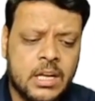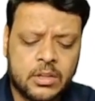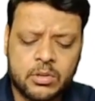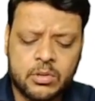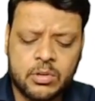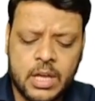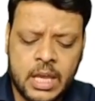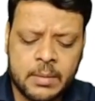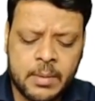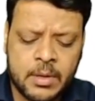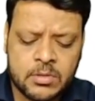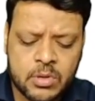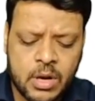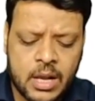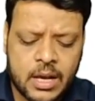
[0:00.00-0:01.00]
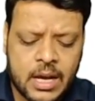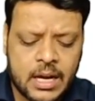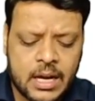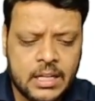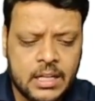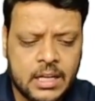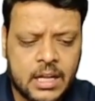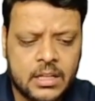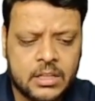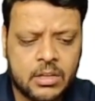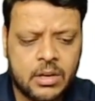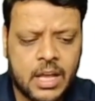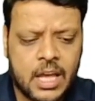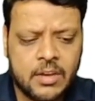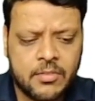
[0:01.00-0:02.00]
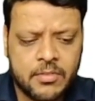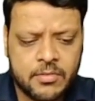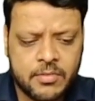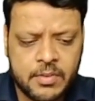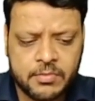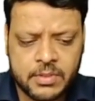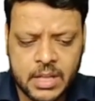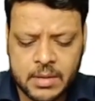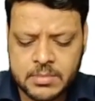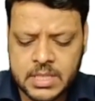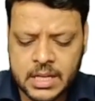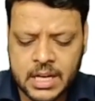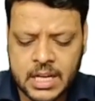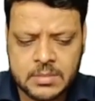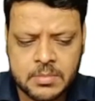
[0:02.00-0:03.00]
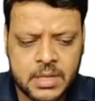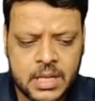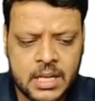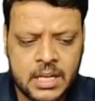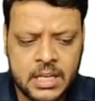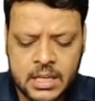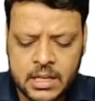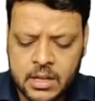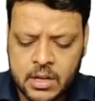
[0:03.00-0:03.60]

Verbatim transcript: तो एक बार उसको लगा के दिखा देता हूँ लाइक फिफ्थ नाम से क्लास बना ली